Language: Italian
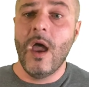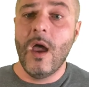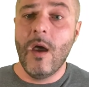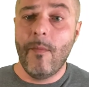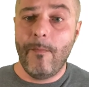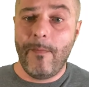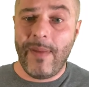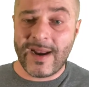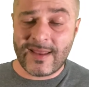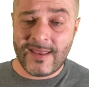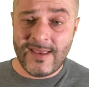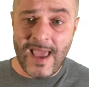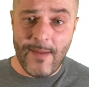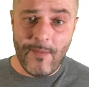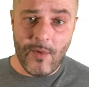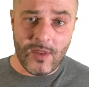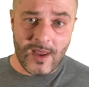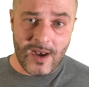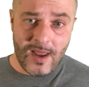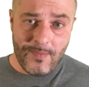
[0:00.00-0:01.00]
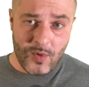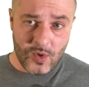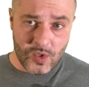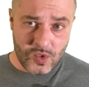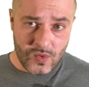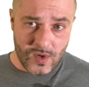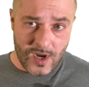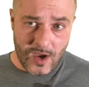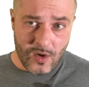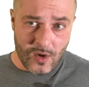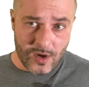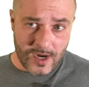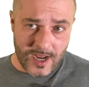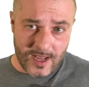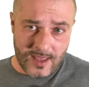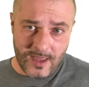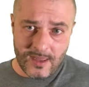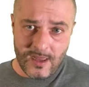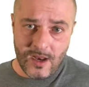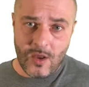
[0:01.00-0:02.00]
Partiamo dalla postura
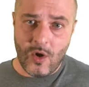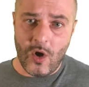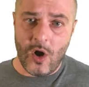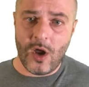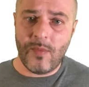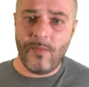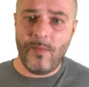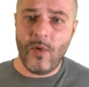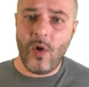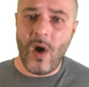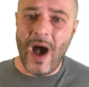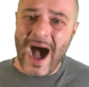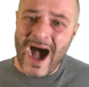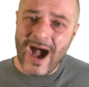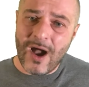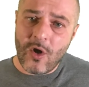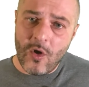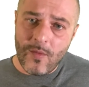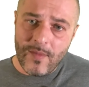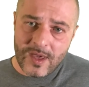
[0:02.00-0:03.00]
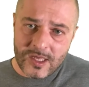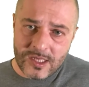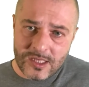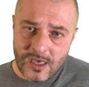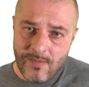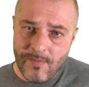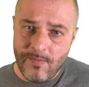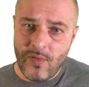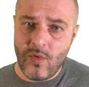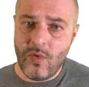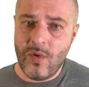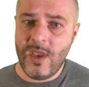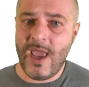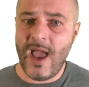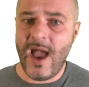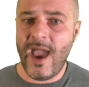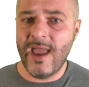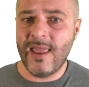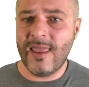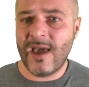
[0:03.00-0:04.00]
corretta del corpo, a come si
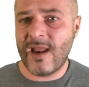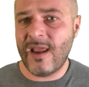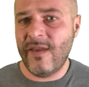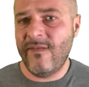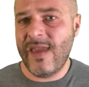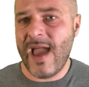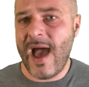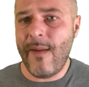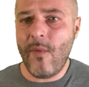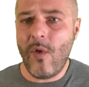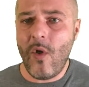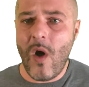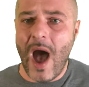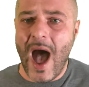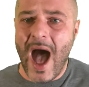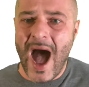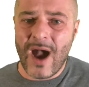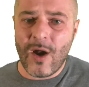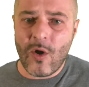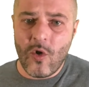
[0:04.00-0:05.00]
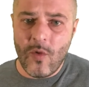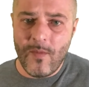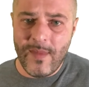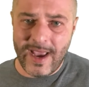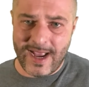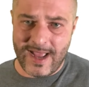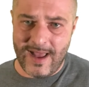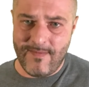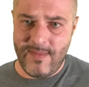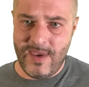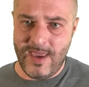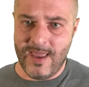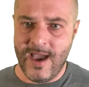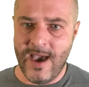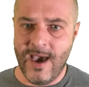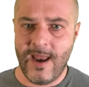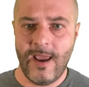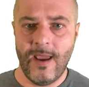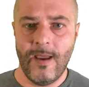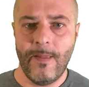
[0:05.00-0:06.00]
impugna ed arriviamo a come
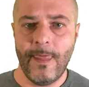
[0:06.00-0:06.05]
camminare.